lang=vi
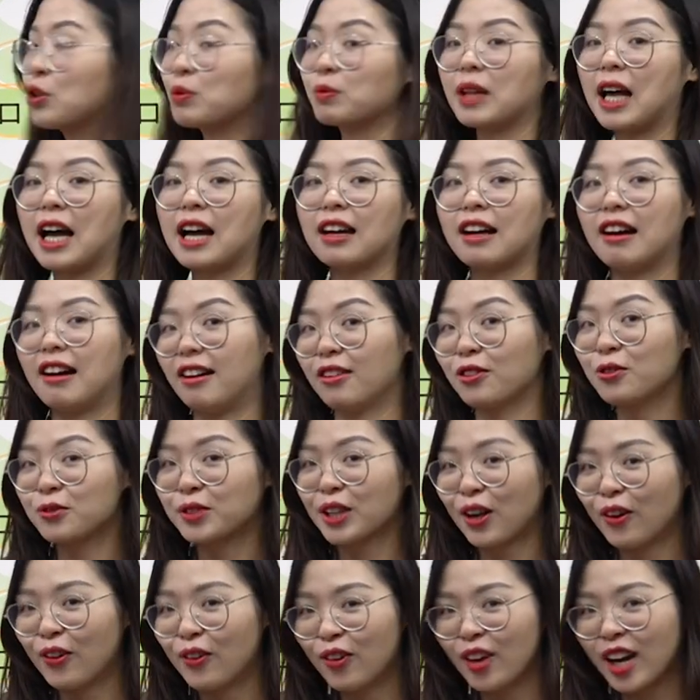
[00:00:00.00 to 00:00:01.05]
chúng ta có cùng
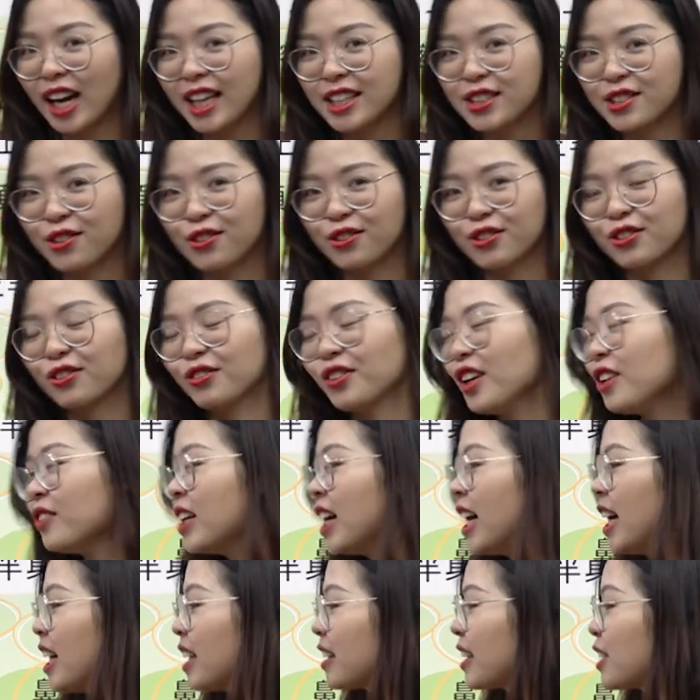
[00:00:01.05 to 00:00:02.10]
nhau ôn lại rồi đúng không?
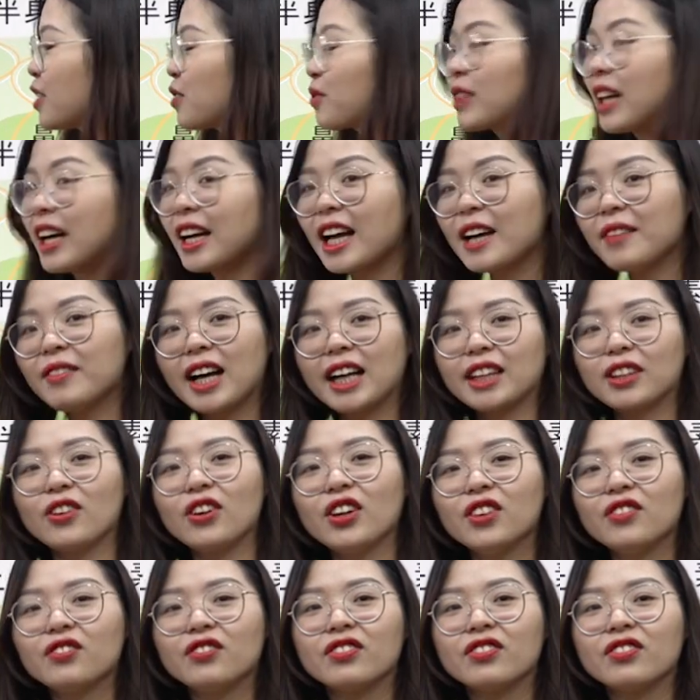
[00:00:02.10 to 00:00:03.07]
Thì chúng ta ghép lại thôi.